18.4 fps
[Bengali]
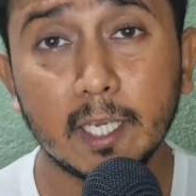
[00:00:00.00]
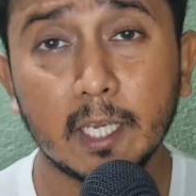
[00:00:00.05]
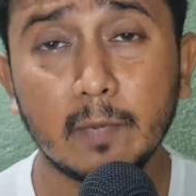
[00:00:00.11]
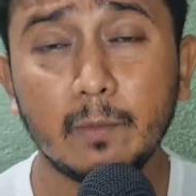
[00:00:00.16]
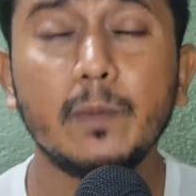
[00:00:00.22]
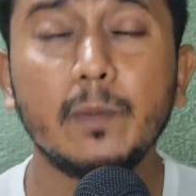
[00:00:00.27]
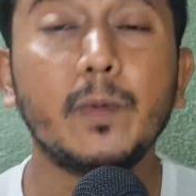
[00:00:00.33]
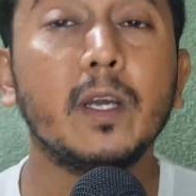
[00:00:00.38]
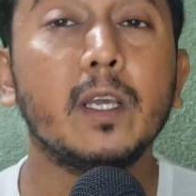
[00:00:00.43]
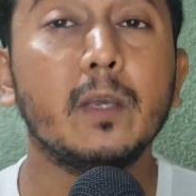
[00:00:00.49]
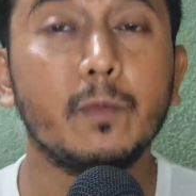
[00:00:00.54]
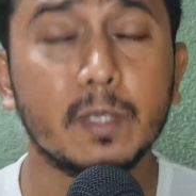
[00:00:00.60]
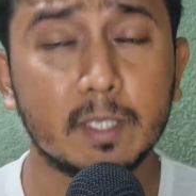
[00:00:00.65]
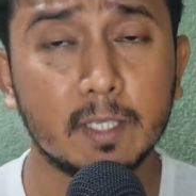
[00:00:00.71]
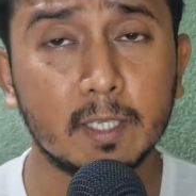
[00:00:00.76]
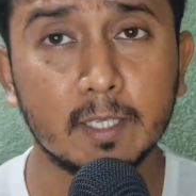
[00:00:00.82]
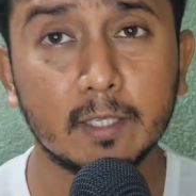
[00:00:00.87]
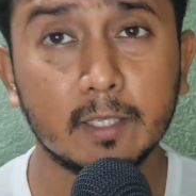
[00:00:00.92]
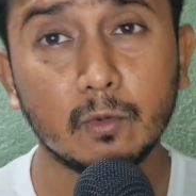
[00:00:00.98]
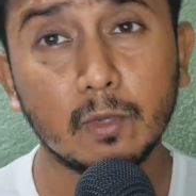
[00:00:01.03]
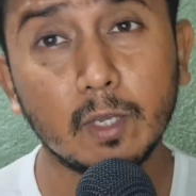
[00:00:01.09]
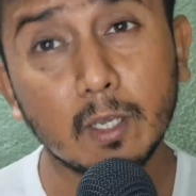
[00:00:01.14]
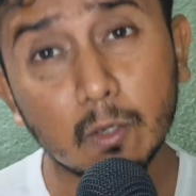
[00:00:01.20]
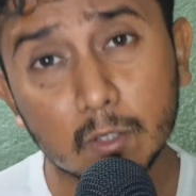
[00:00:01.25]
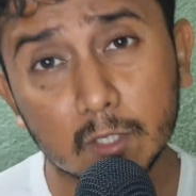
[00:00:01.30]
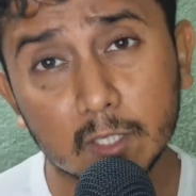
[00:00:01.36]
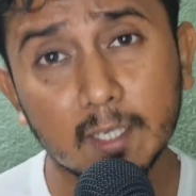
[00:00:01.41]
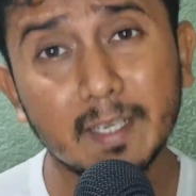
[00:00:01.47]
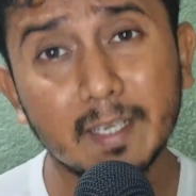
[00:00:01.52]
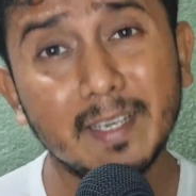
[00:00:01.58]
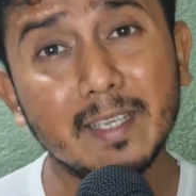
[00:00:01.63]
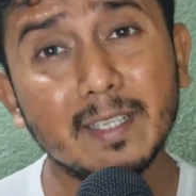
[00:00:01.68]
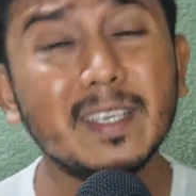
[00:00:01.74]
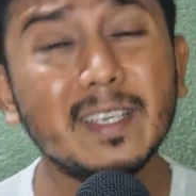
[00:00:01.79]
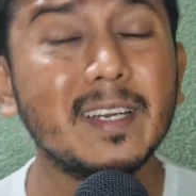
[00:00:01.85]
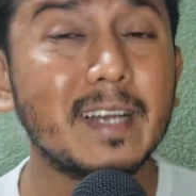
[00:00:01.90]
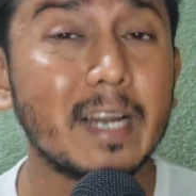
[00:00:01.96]
এম এ বা এমএসসিতে তো এই হচ্ছে
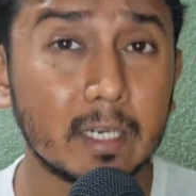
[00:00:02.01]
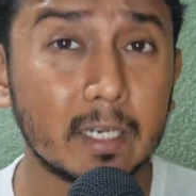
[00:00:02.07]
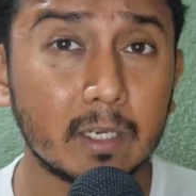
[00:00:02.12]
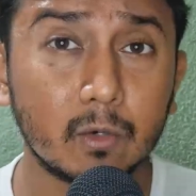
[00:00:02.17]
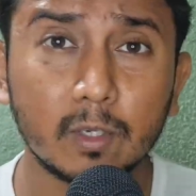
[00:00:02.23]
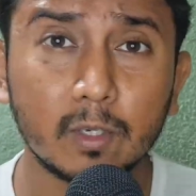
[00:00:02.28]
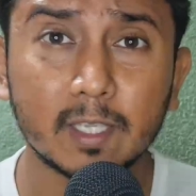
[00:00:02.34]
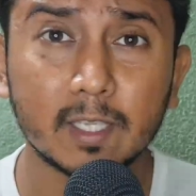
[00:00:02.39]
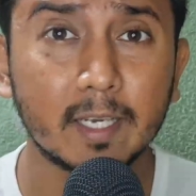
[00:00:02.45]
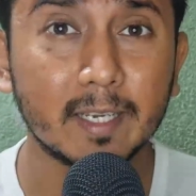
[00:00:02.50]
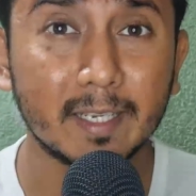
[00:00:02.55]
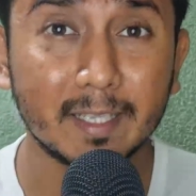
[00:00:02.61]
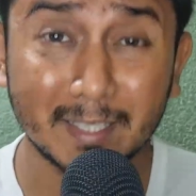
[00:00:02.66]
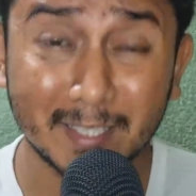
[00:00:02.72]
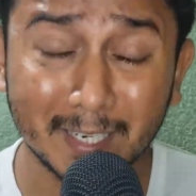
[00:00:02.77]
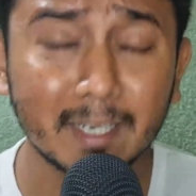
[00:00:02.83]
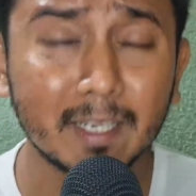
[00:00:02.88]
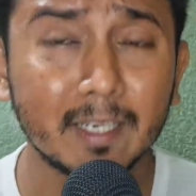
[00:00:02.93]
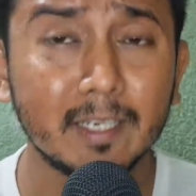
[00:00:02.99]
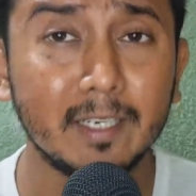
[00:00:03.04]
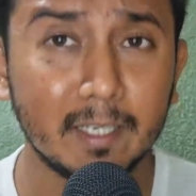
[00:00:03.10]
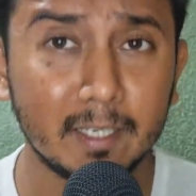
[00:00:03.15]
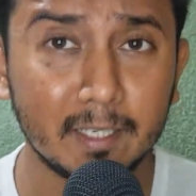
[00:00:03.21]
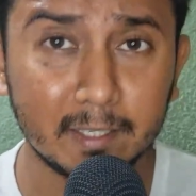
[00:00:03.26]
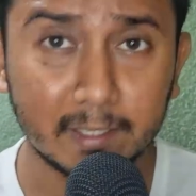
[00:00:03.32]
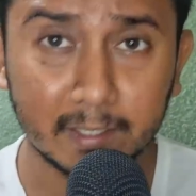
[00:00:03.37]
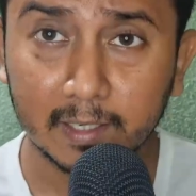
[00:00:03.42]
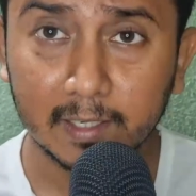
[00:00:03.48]
এজের ক্যাটাগরি থাকে জেনারেলি